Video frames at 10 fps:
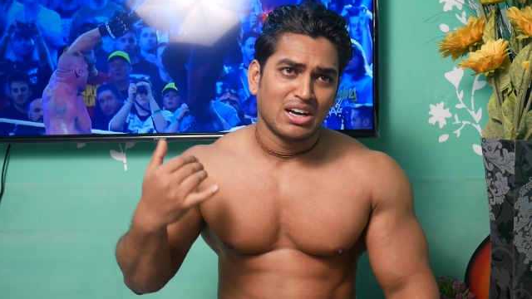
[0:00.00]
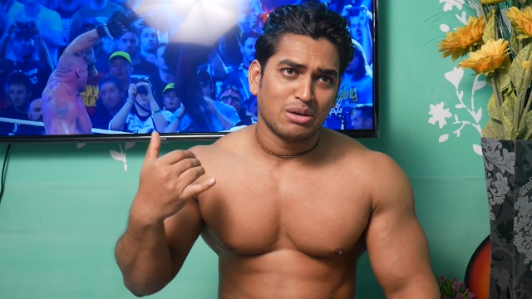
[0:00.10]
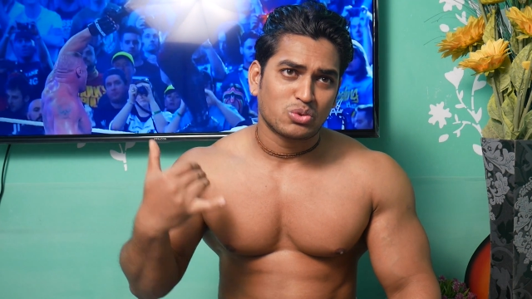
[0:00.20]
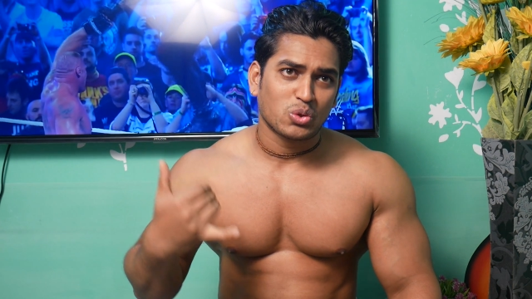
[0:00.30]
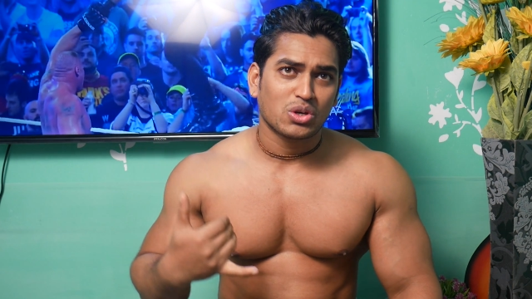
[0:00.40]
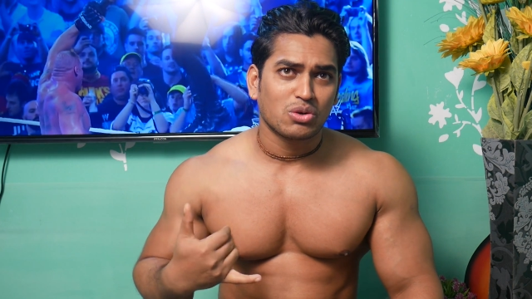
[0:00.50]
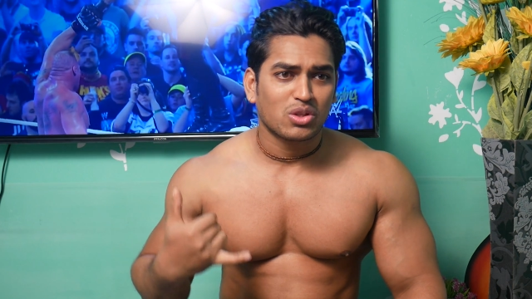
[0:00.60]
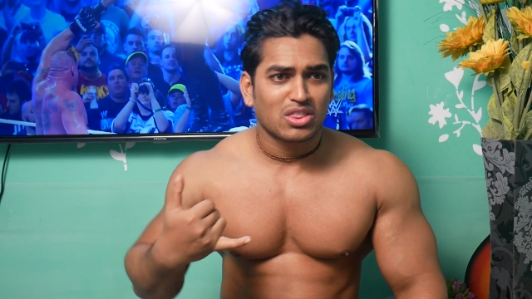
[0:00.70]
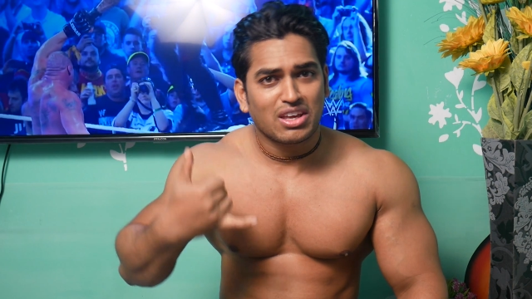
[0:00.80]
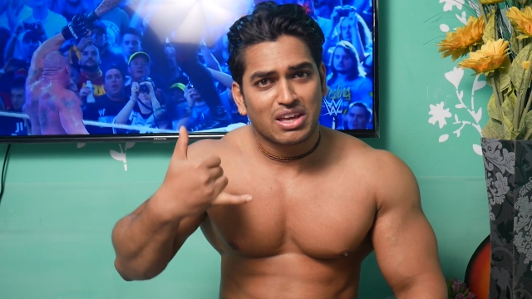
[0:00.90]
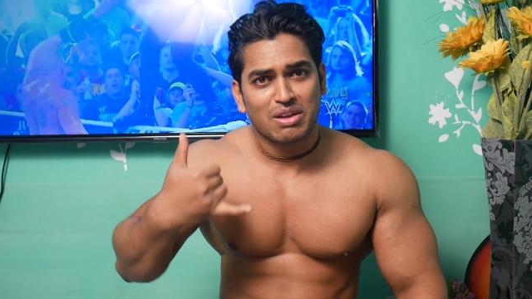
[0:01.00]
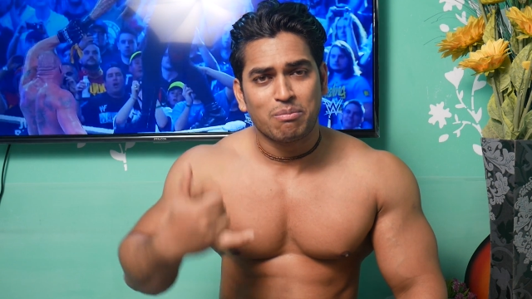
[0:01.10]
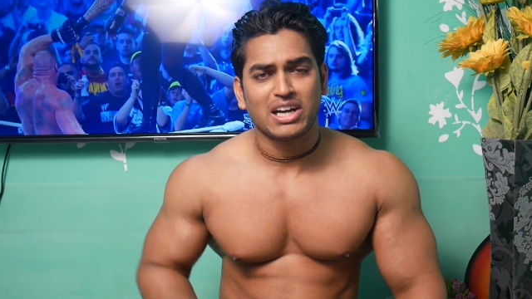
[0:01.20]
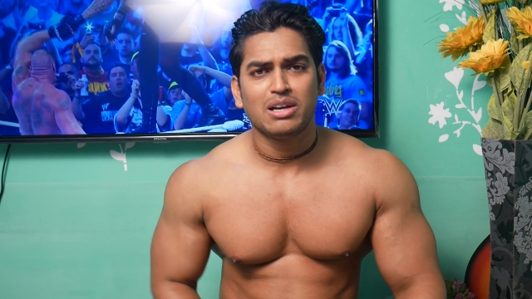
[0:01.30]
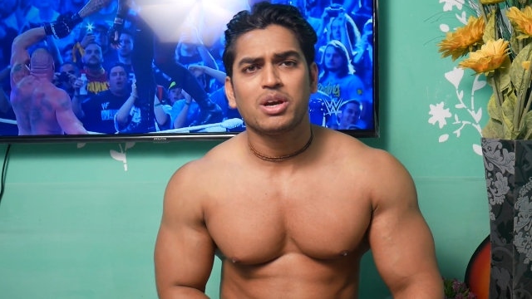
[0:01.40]
हम सो के उठते हैं
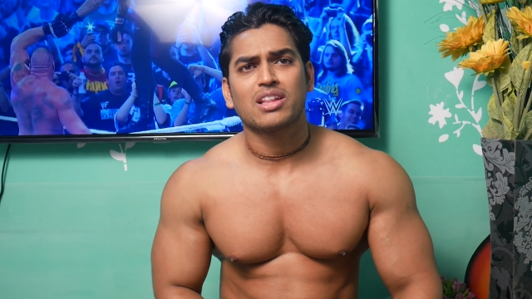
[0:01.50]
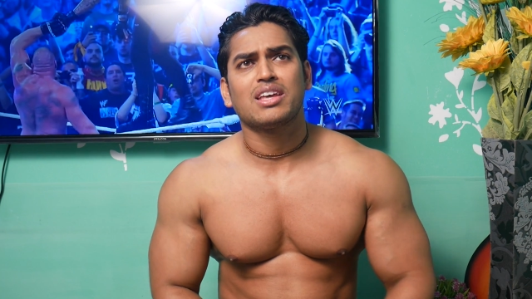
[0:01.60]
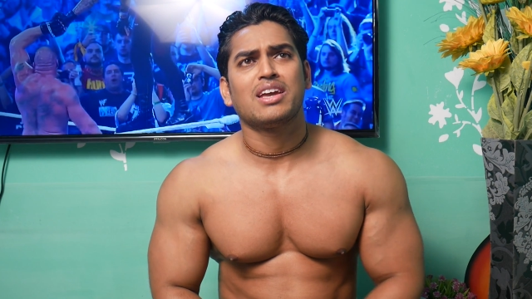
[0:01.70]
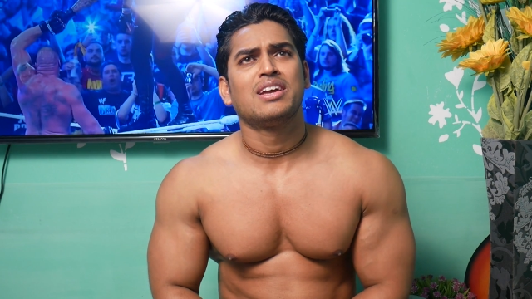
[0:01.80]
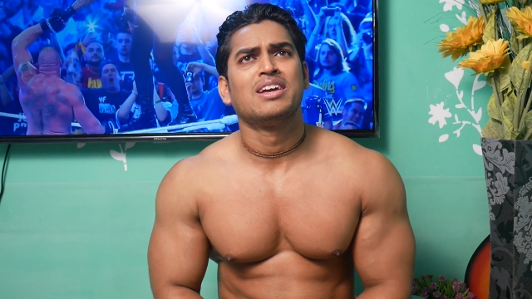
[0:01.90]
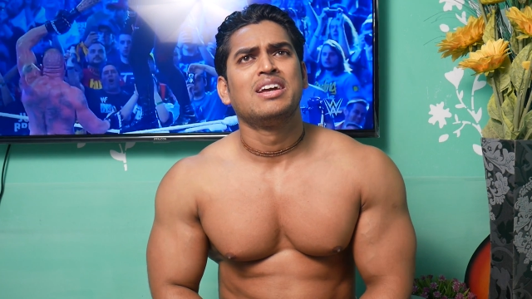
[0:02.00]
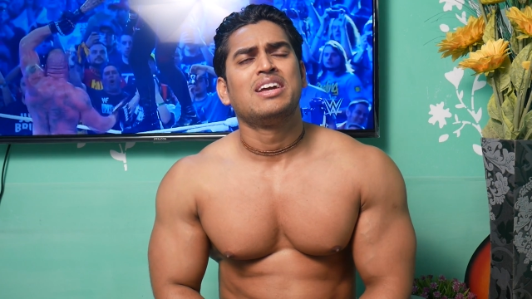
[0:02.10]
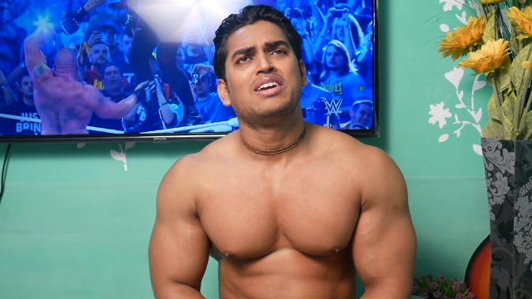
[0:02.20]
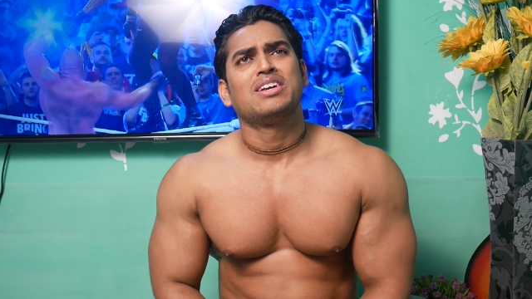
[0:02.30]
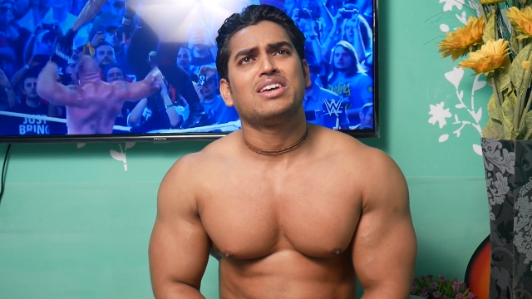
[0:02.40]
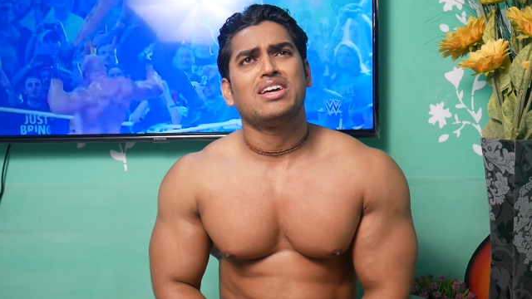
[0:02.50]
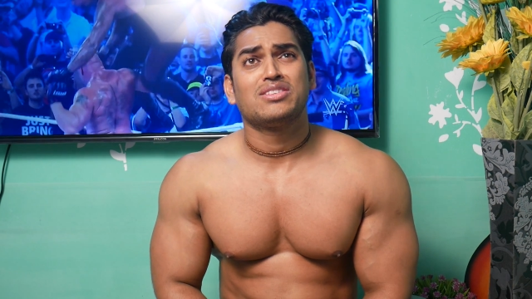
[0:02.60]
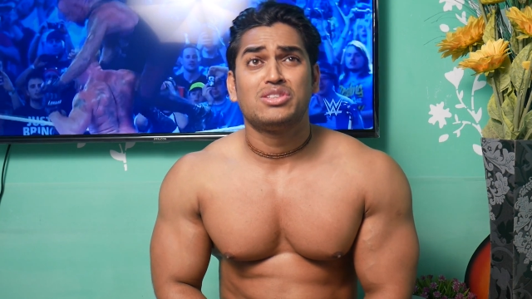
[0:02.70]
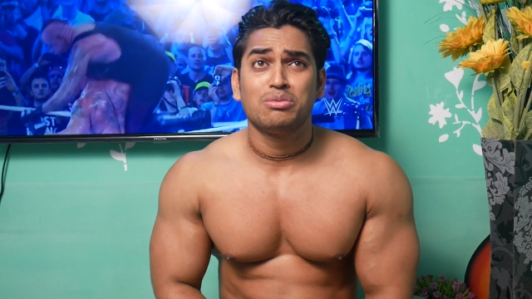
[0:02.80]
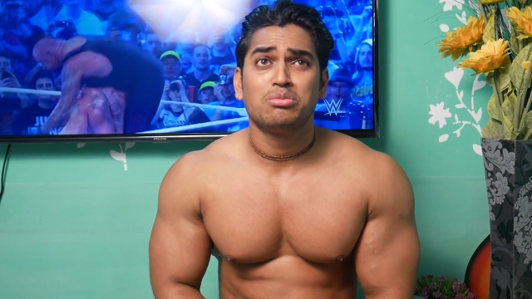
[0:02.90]
माइंड में आता है यार
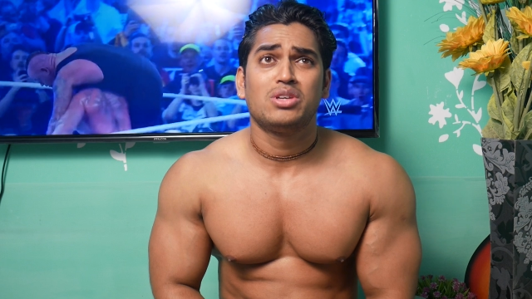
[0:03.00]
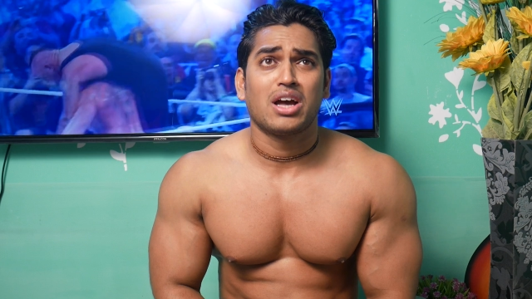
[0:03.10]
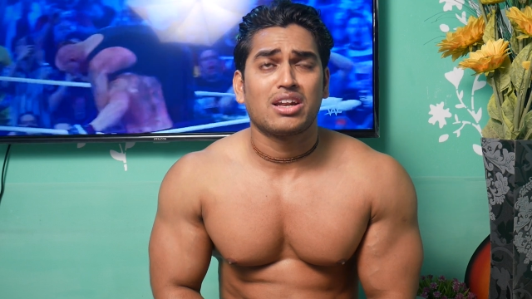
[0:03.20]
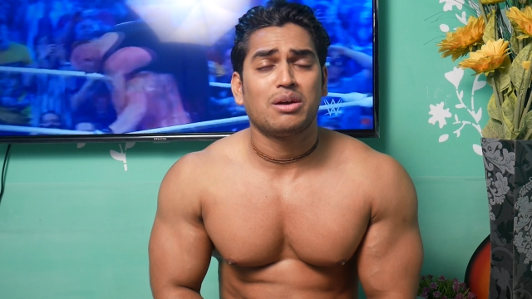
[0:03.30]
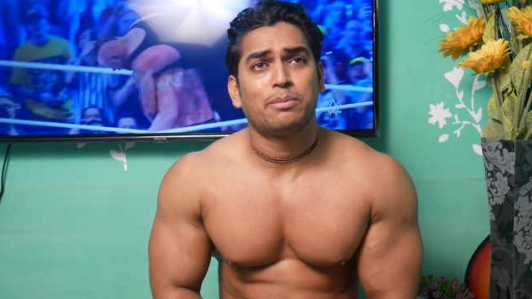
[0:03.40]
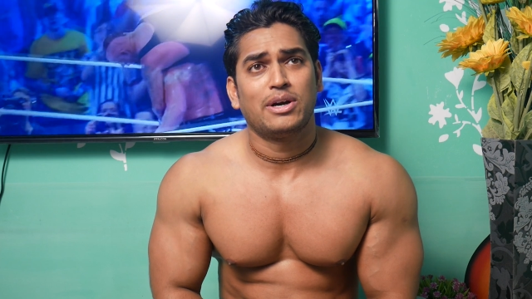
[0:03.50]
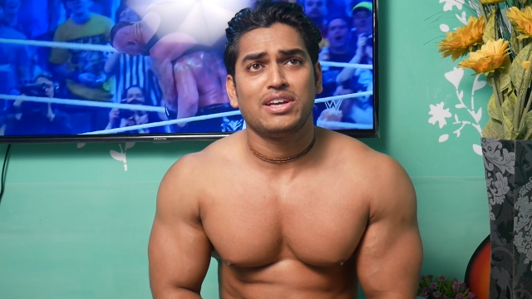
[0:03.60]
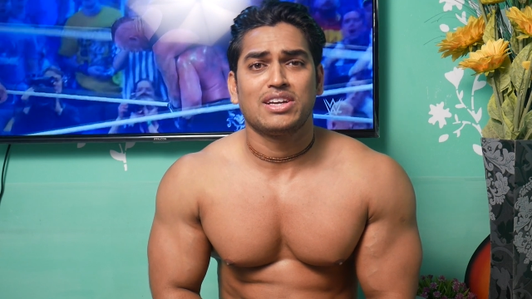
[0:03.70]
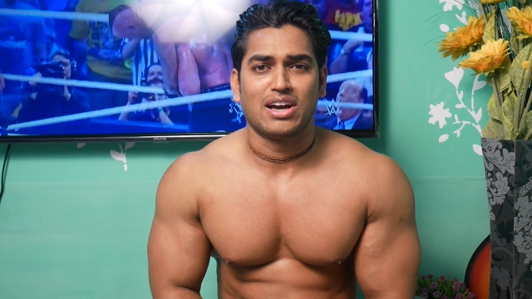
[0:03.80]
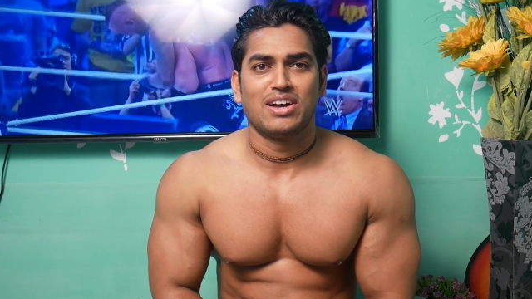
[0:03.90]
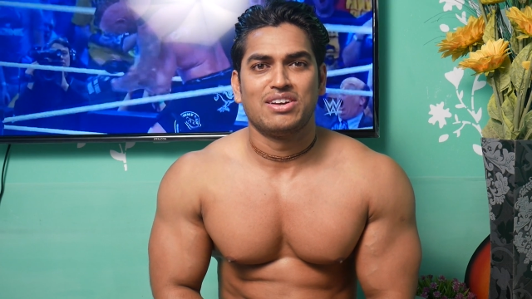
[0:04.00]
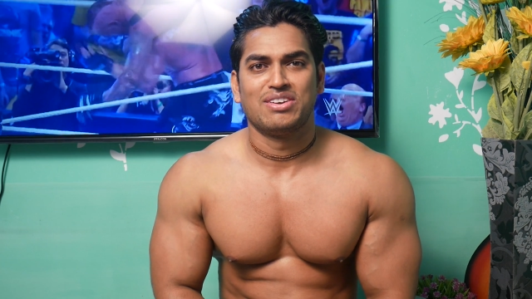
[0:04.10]
जिम जाना पड़ेगा